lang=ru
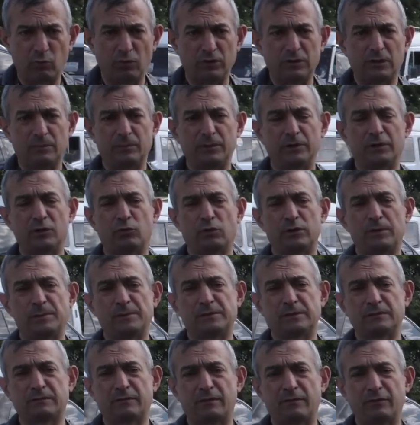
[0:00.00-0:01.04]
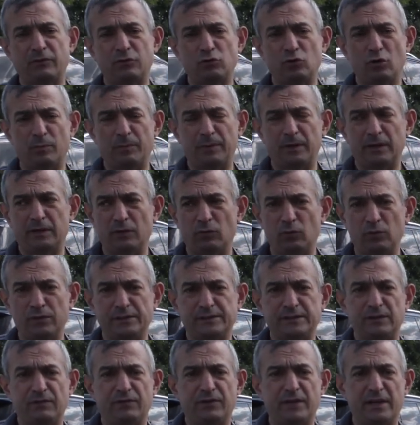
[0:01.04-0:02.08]
года мы находимся в Авидиополе на
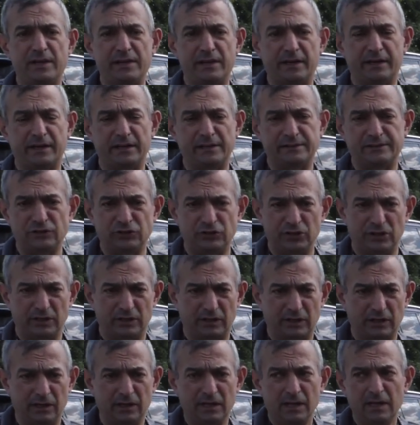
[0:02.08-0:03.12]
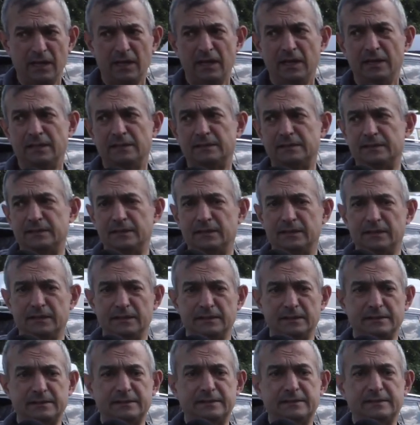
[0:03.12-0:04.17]
улице Евгения Колесниченко.
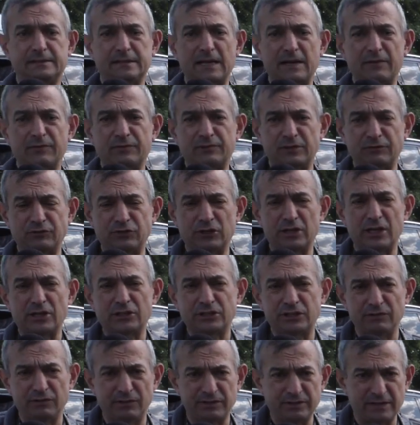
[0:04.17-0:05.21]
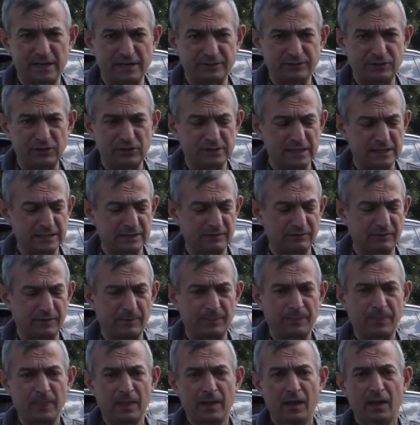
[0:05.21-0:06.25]
Э, со вчерашнего дня, с
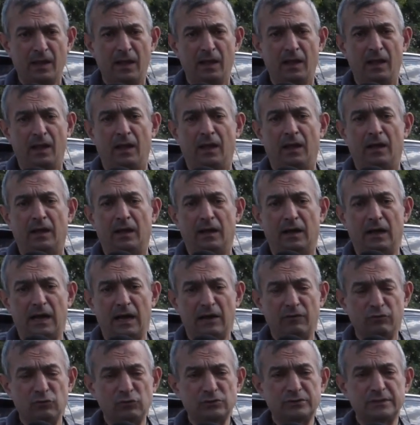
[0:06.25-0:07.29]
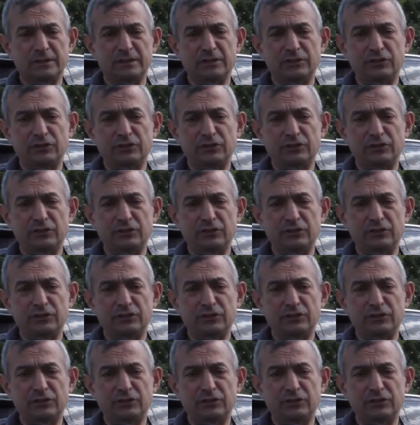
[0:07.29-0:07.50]
30 Э, августа